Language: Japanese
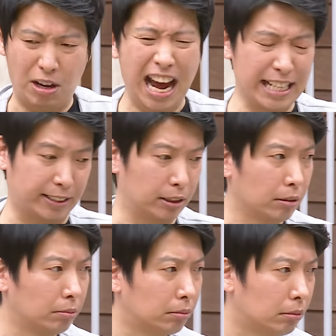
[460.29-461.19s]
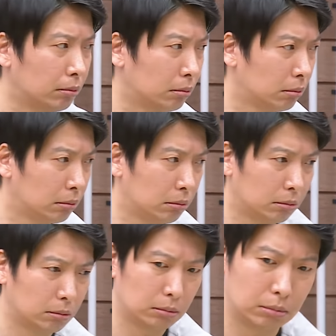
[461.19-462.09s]
レイズ。
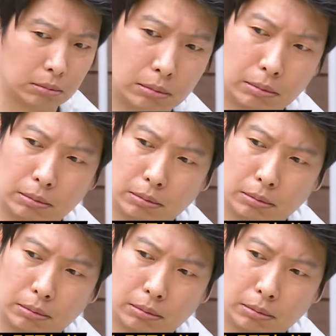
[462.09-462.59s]
レイズきた。